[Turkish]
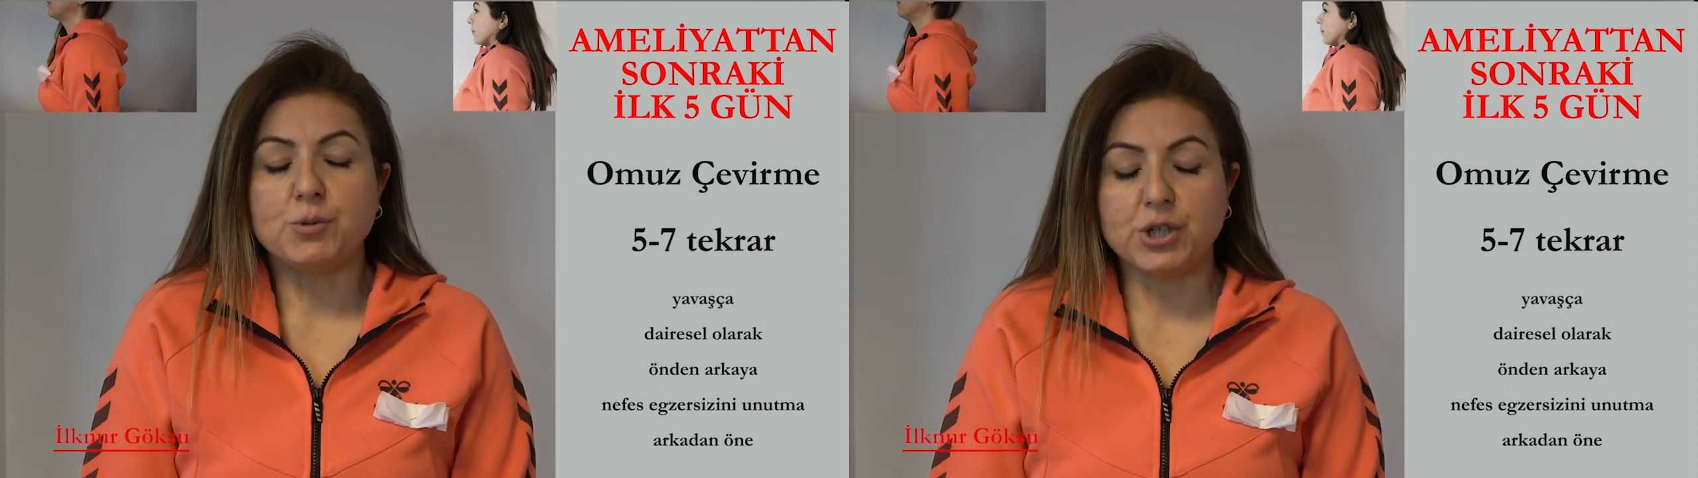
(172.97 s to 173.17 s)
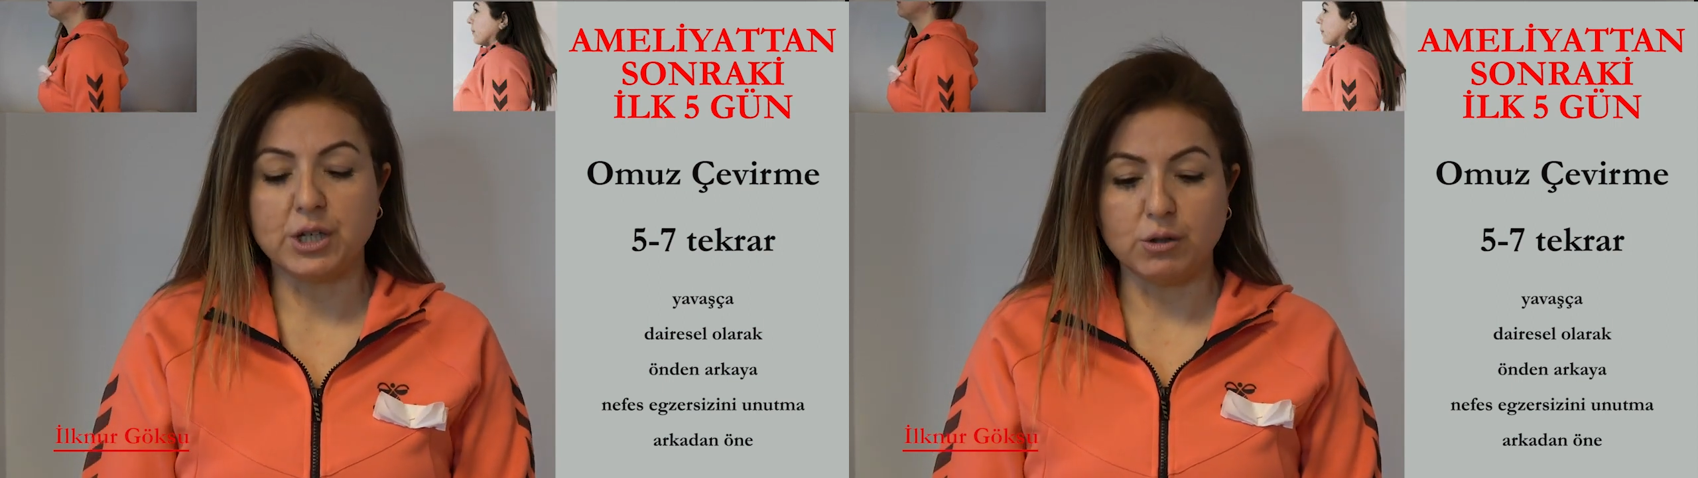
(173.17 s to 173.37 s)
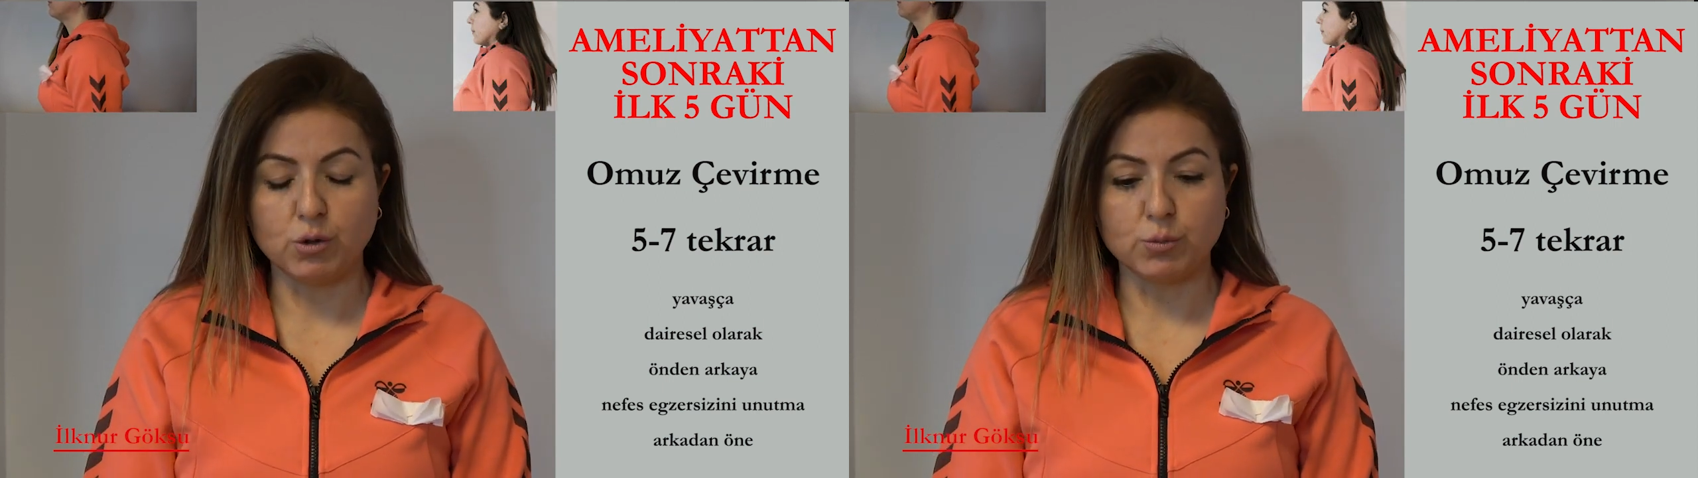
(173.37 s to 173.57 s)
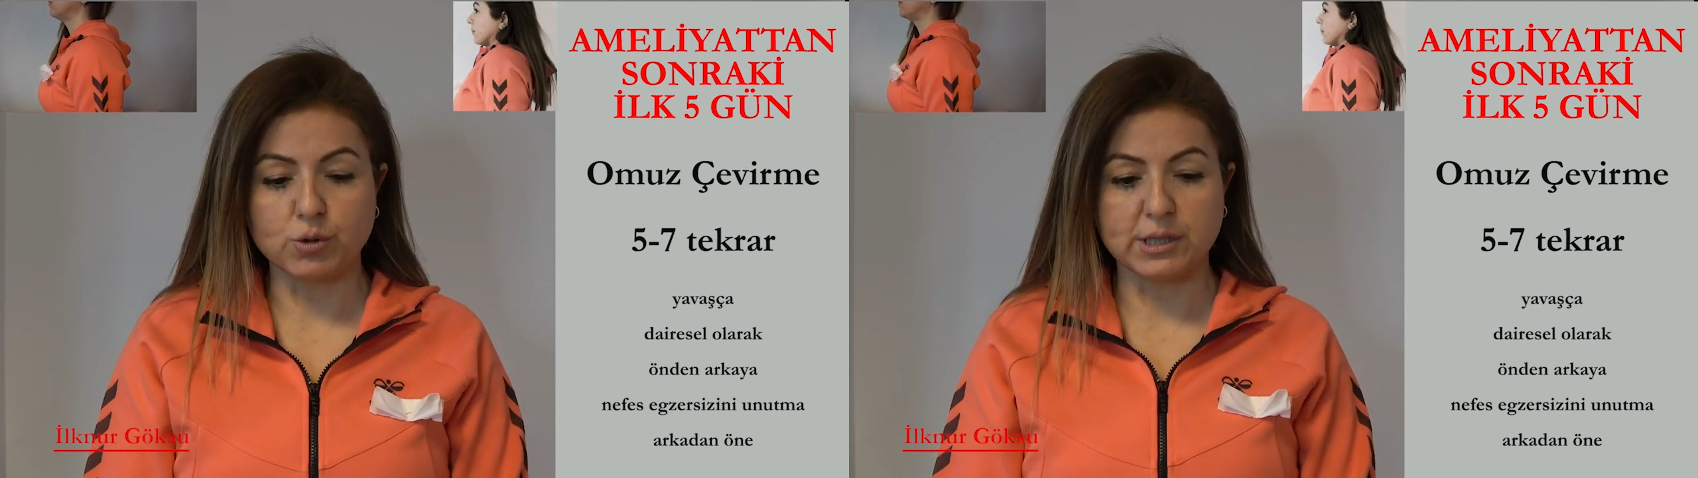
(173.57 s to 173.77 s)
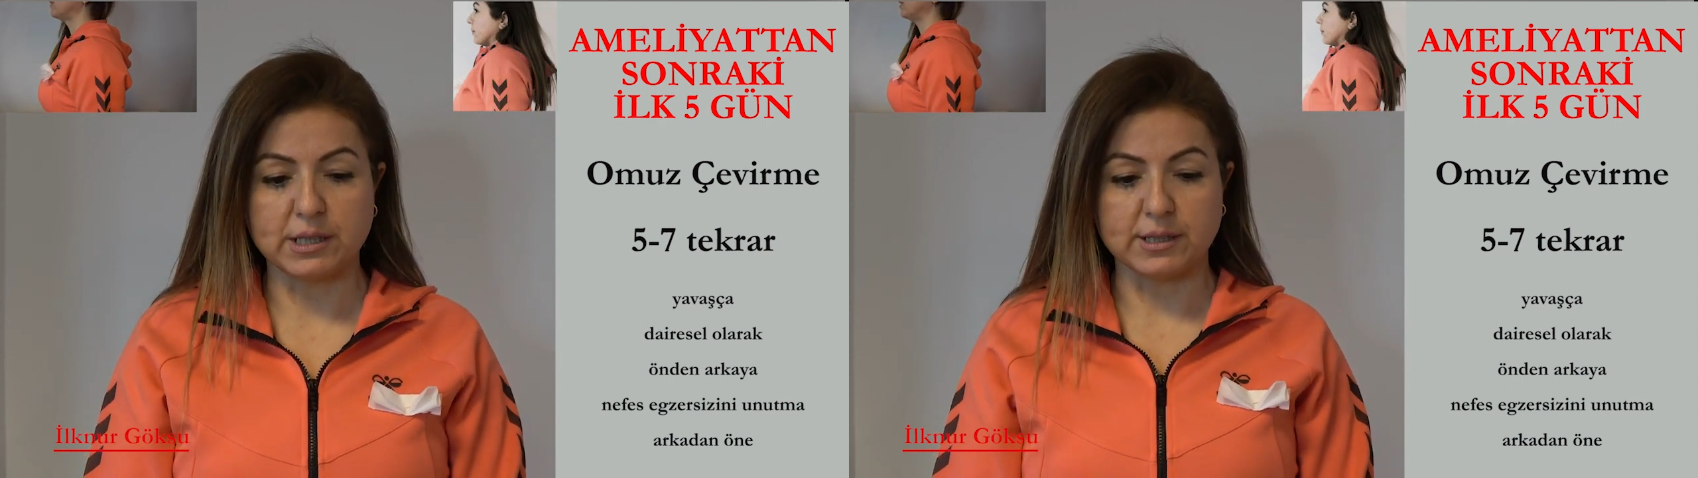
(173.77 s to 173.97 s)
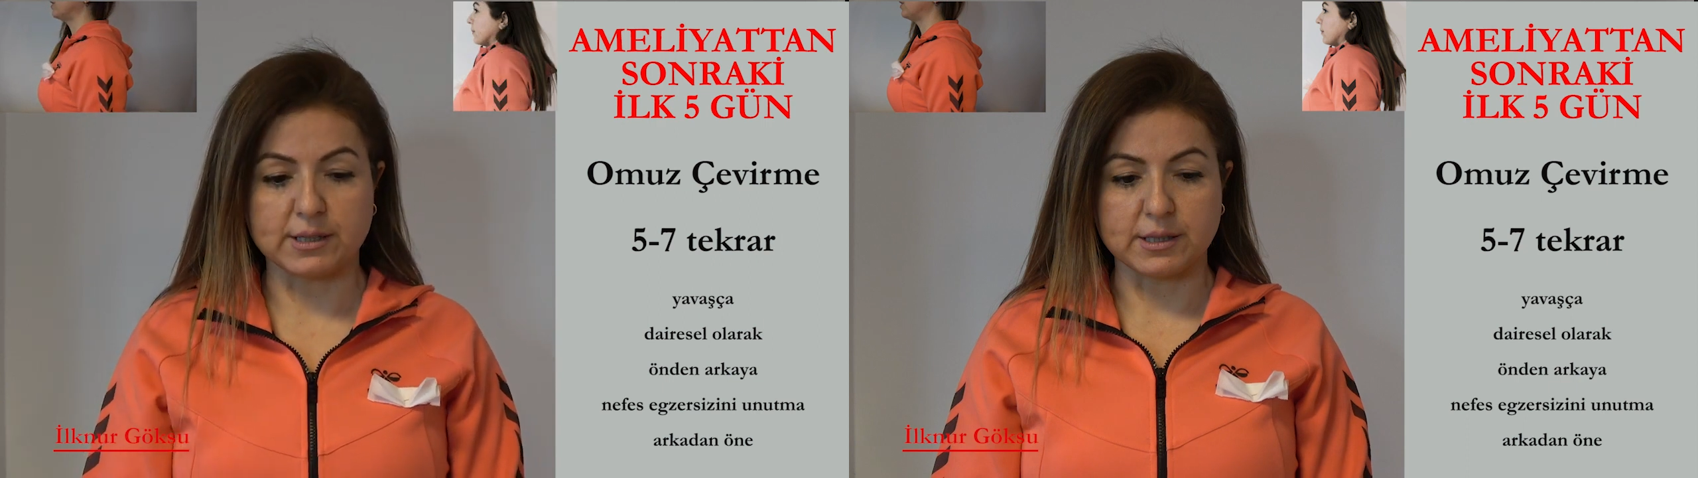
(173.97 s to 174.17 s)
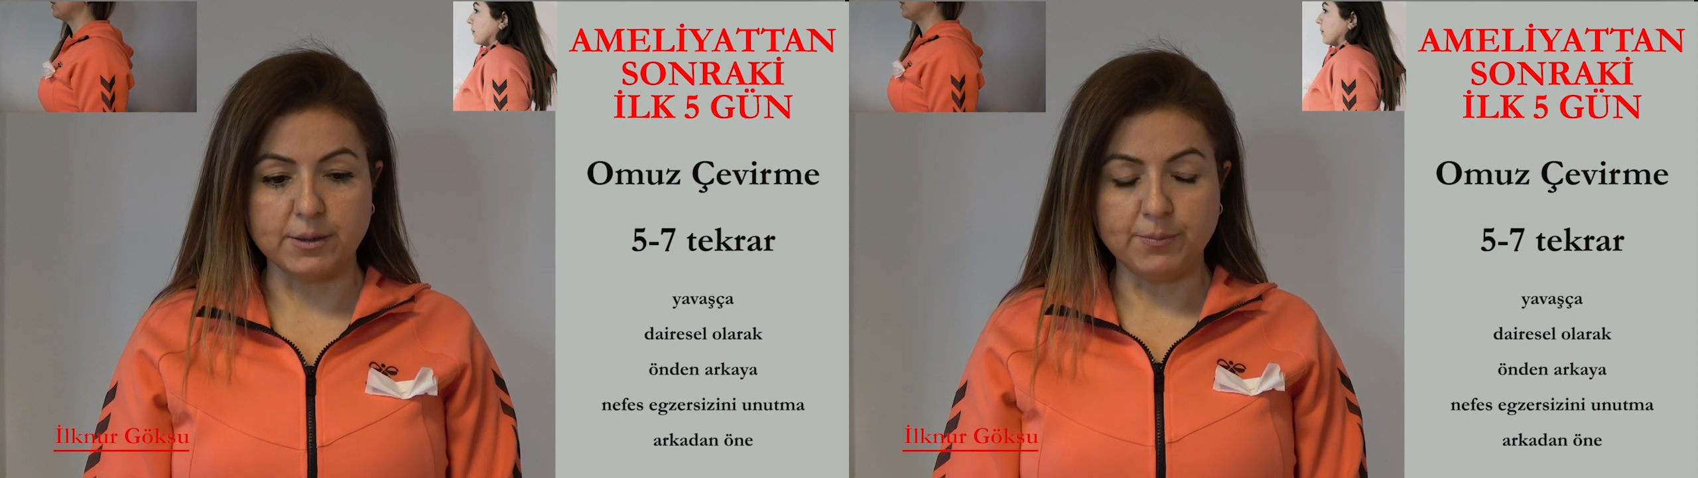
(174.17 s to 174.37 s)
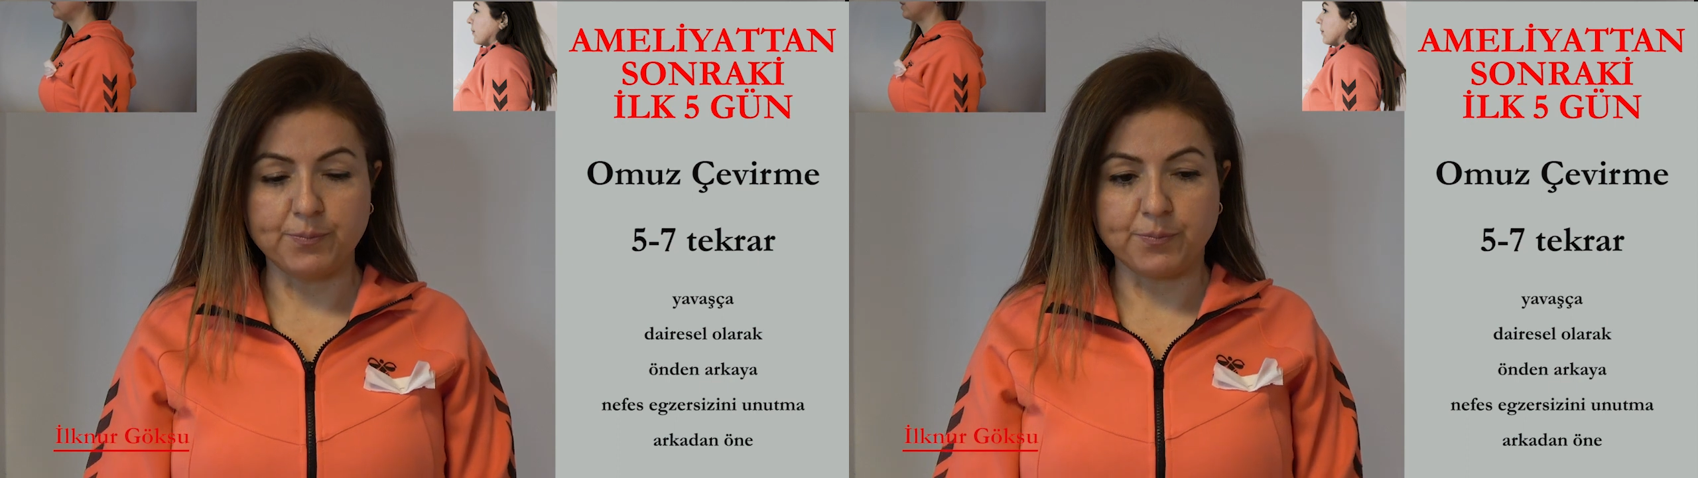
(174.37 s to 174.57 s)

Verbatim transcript: bir şekilde omuzlarınızı